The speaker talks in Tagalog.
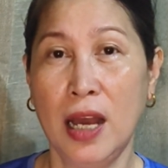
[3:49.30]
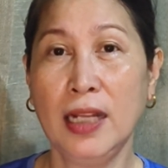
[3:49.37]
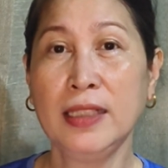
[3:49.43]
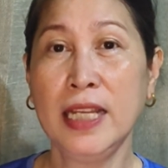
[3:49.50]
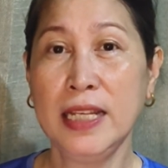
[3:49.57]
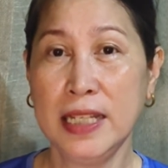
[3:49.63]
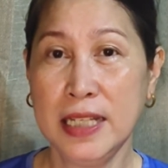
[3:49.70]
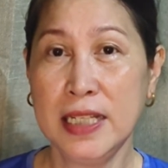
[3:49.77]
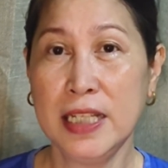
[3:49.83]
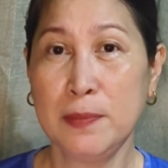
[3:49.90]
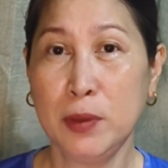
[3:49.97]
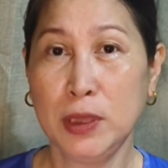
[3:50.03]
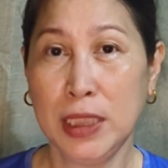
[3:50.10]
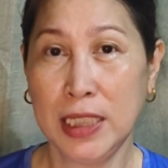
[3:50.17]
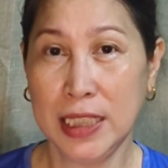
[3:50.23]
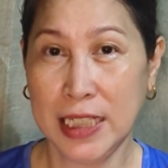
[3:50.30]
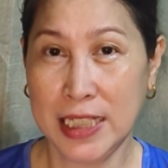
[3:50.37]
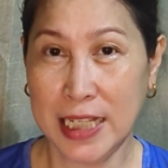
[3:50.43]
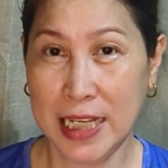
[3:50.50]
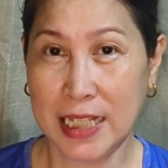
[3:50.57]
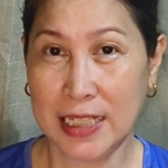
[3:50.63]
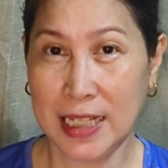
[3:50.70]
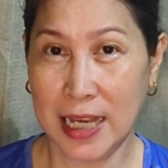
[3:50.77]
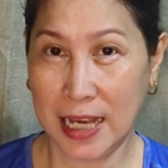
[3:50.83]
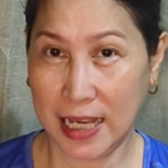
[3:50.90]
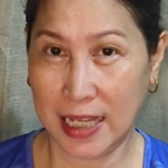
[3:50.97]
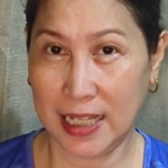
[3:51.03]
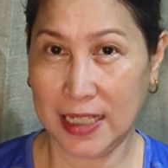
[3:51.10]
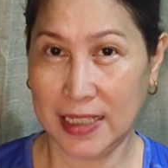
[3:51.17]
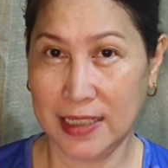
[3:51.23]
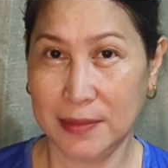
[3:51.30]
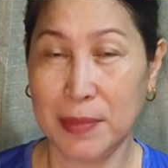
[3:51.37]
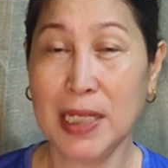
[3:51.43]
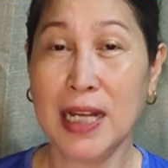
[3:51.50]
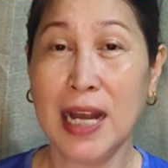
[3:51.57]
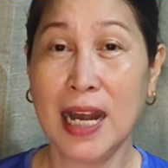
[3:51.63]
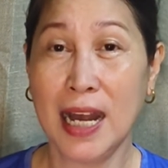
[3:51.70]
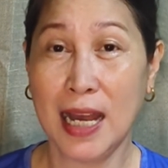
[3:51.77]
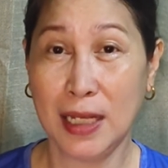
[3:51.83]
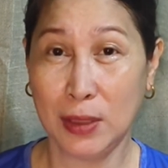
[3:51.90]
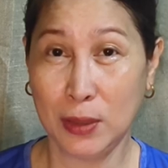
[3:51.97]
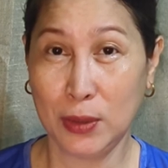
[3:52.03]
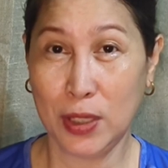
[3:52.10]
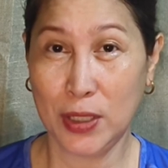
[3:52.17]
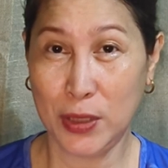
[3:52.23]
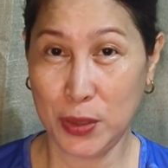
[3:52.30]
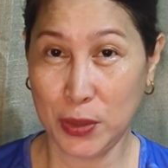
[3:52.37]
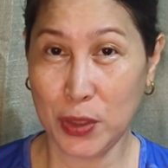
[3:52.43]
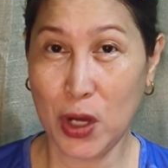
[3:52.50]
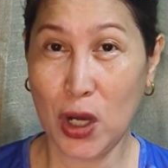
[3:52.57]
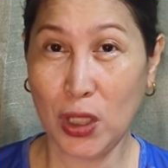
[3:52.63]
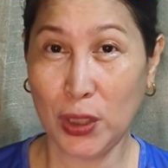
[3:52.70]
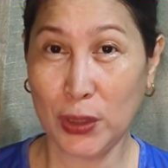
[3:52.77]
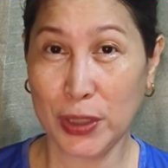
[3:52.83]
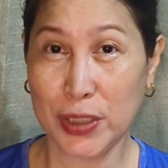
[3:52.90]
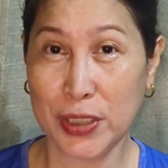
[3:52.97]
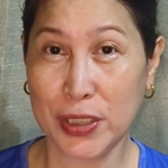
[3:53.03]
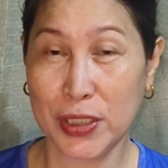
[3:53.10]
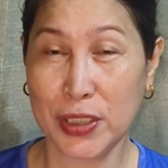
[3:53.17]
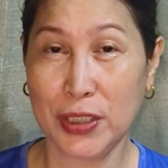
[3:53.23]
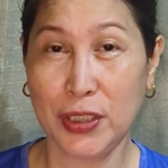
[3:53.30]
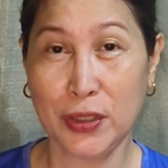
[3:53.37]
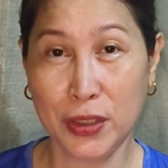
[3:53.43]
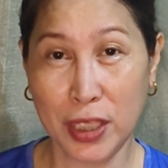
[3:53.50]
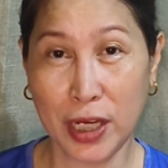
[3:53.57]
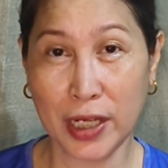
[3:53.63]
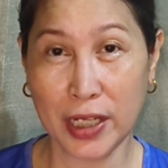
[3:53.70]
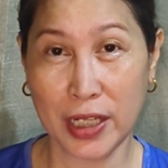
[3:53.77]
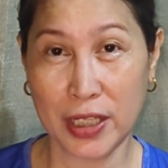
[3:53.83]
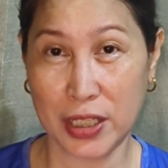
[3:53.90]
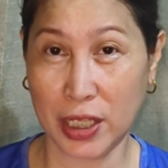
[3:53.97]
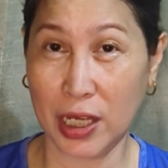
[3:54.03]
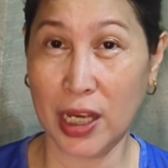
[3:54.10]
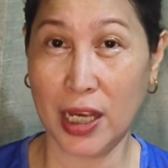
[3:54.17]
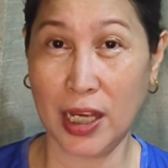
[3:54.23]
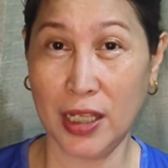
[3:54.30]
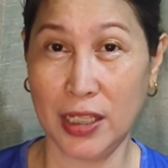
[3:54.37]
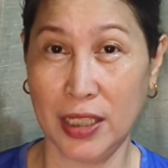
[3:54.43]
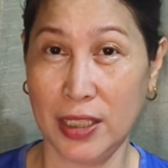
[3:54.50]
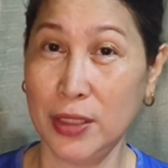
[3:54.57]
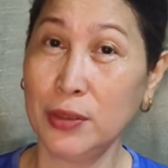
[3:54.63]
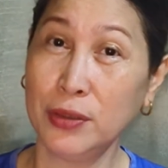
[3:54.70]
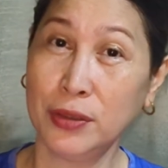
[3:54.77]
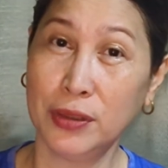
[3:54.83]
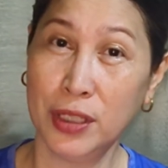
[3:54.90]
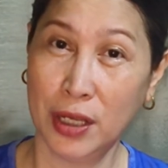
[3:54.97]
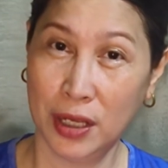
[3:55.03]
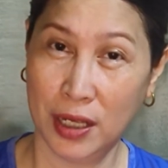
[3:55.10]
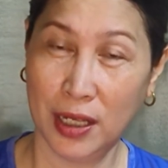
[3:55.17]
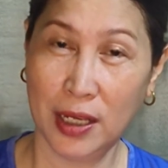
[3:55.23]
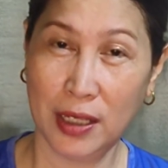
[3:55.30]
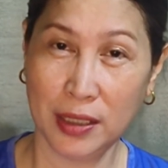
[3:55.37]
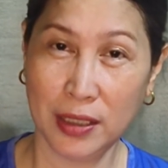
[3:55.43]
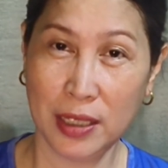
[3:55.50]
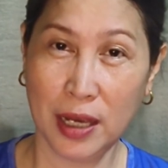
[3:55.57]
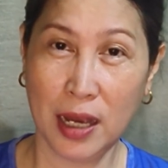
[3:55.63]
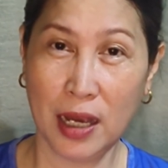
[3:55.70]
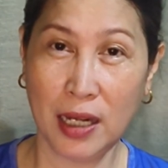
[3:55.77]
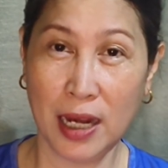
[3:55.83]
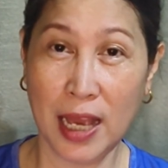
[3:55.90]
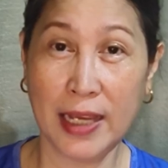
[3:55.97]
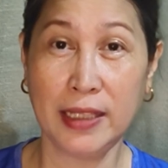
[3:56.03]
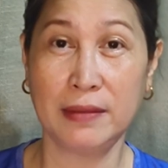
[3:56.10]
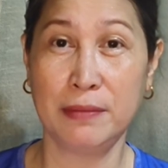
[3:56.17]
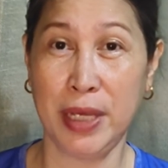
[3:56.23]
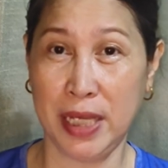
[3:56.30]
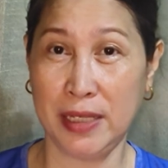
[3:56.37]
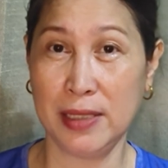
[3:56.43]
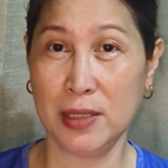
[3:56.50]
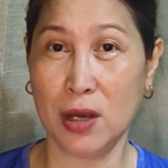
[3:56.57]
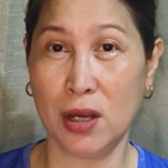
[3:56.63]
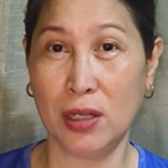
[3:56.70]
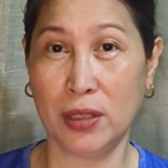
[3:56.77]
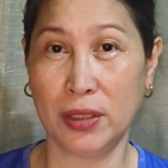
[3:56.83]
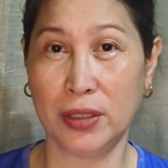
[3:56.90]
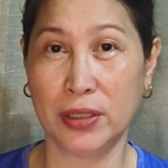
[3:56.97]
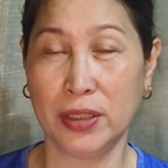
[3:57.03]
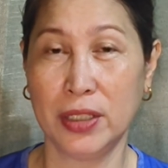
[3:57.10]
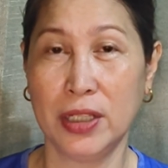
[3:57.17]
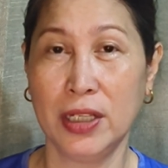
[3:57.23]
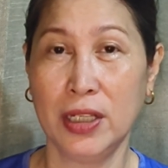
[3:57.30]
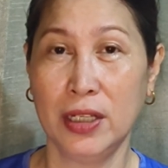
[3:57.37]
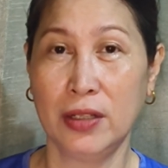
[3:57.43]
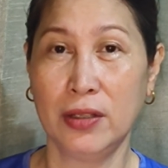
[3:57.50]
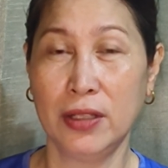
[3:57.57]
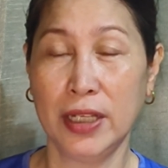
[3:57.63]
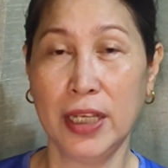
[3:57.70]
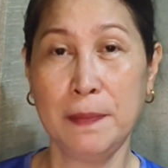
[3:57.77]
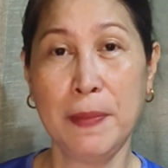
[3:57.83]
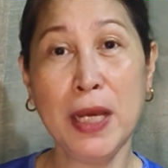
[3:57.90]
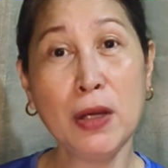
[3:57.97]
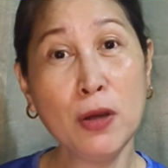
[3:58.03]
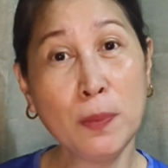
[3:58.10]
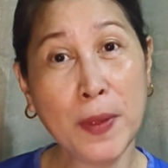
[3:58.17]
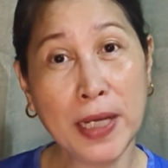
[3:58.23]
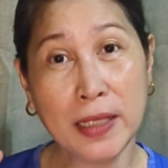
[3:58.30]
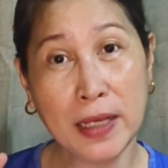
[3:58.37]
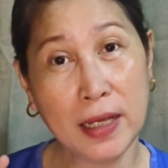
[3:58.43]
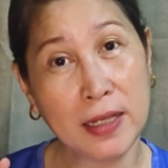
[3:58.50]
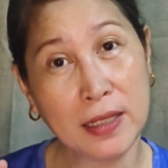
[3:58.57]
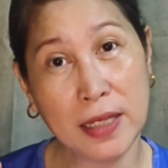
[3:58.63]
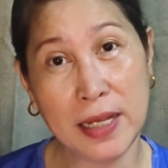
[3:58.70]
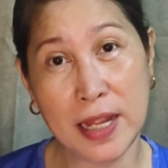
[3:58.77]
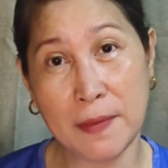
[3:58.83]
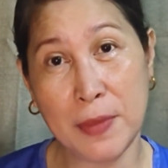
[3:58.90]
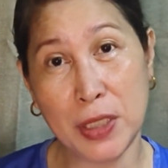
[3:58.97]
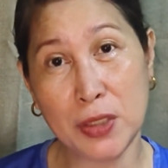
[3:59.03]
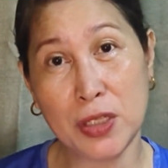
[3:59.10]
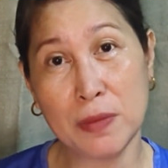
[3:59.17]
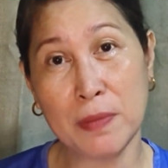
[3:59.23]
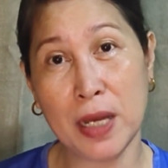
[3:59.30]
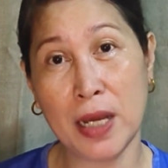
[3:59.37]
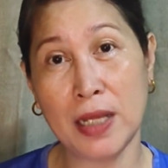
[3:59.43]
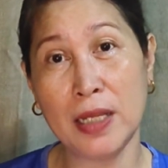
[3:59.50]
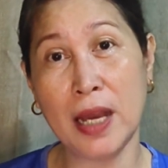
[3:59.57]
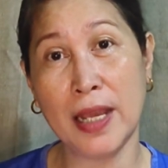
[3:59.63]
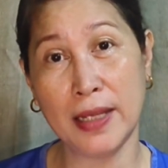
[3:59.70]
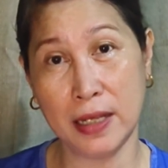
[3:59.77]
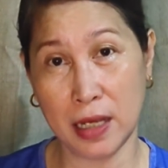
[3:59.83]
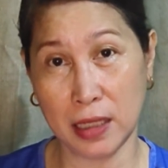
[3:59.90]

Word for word: ang tendency po talaga niyan ay maghahalo yung colors, yung dark at saka yung uh, light base color. Okay? Pero pag ang ginamit nyo naman ay